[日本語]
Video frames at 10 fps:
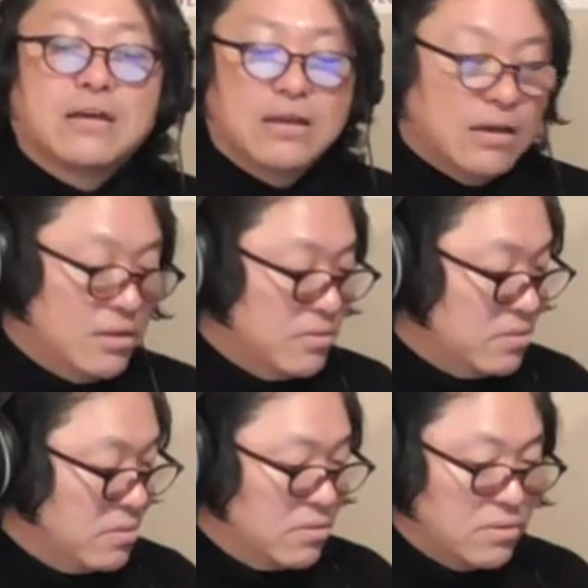あ
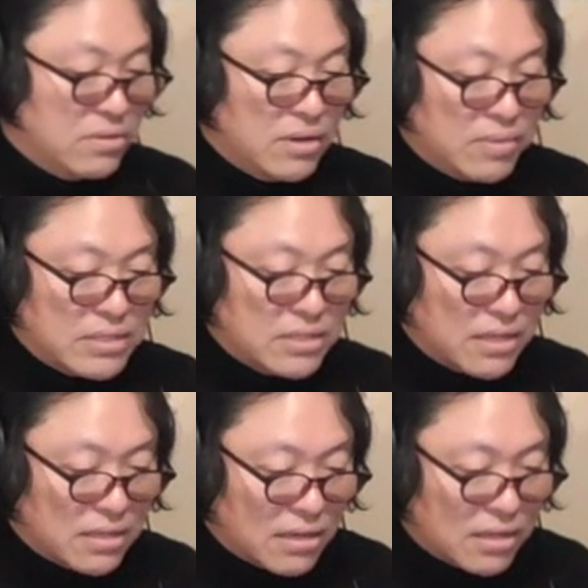のー、あ今、好き
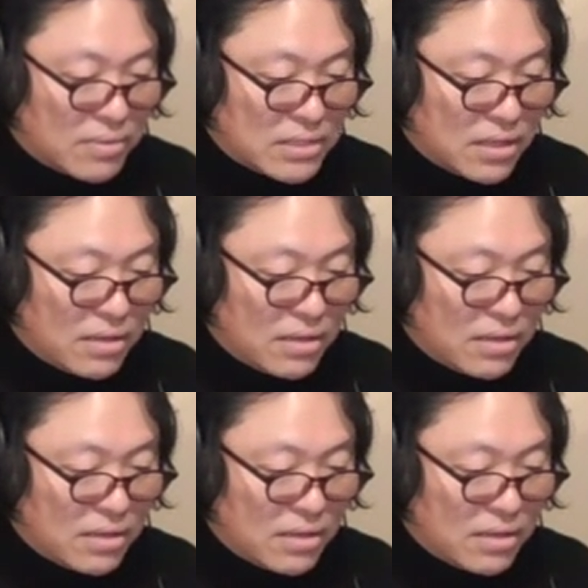さが慣れてきましたね。